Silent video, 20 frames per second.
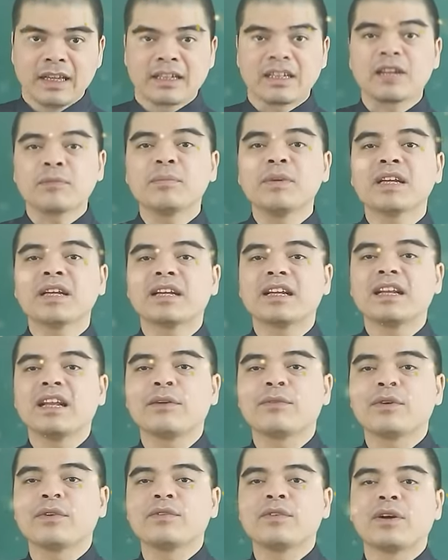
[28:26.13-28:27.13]
đặc biệt
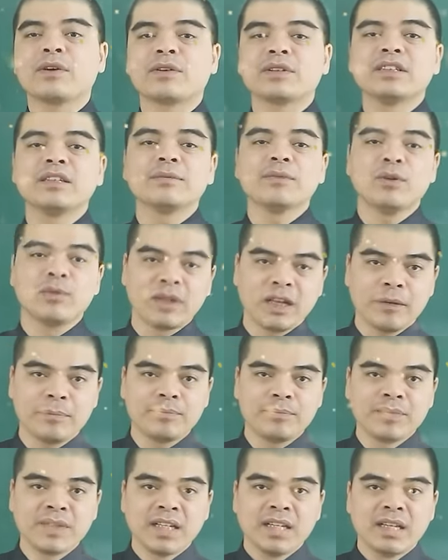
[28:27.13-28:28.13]
là vào cái dịp đầu
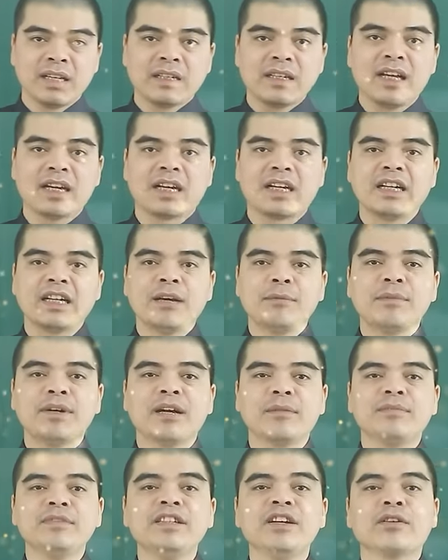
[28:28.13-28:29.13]
năm để cả năm
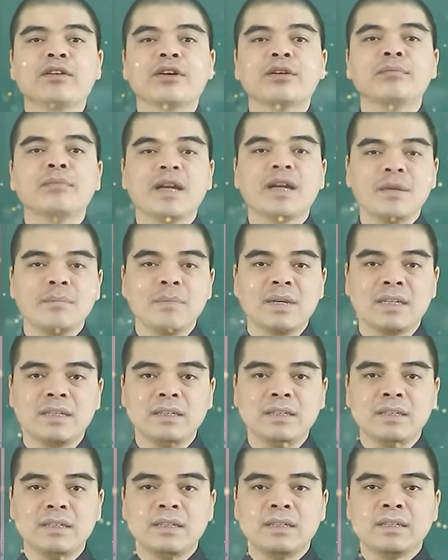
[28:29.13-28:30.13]
gặp nhiều cái may
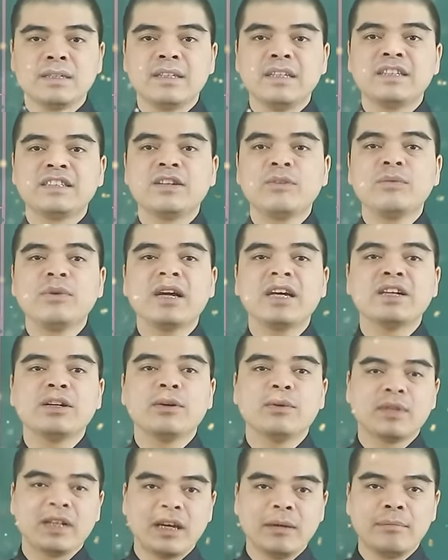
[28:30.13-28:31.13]
mắn thì trong ngày
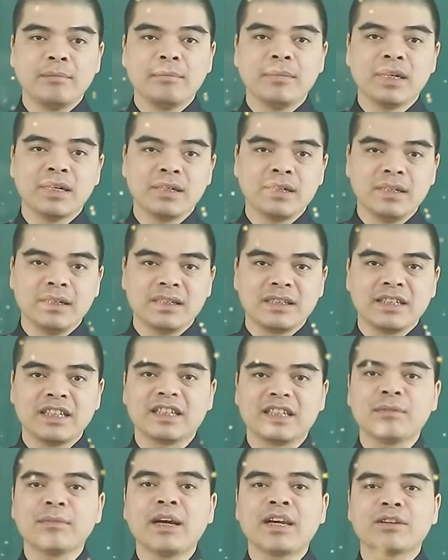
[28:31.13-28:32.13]
đầu năm mới
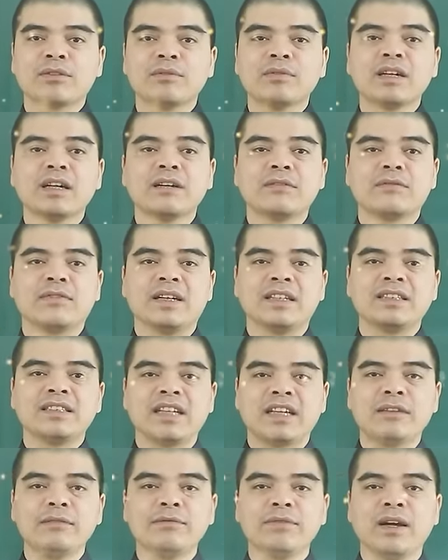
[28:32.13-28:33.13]
thì các bạn cũng cần phải
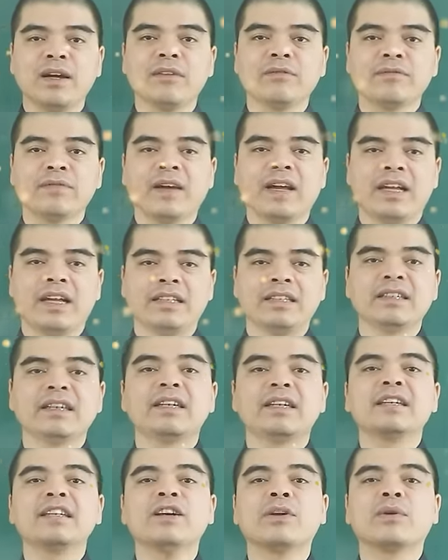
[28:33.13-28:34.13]
tránh phạm phải những
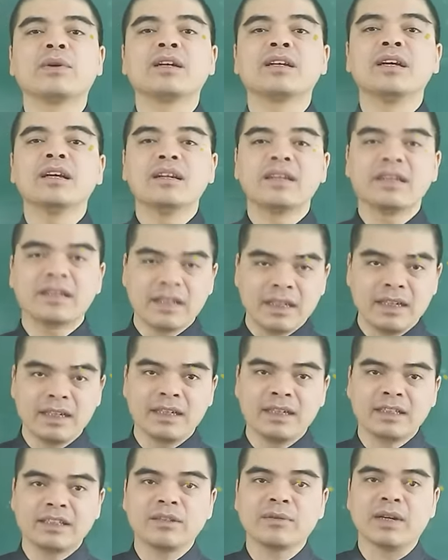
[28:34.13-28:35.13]
cái điều kiêng kỵ
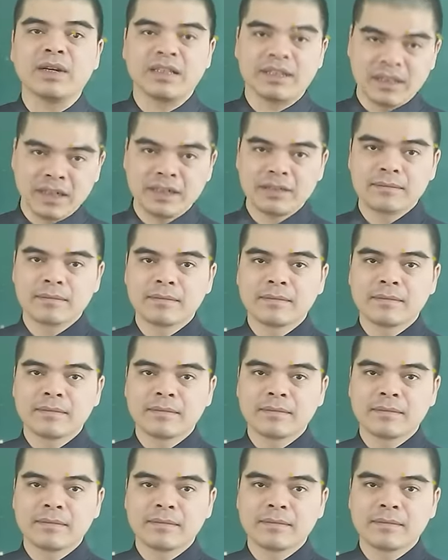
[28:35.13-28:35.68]
trong ngày Tết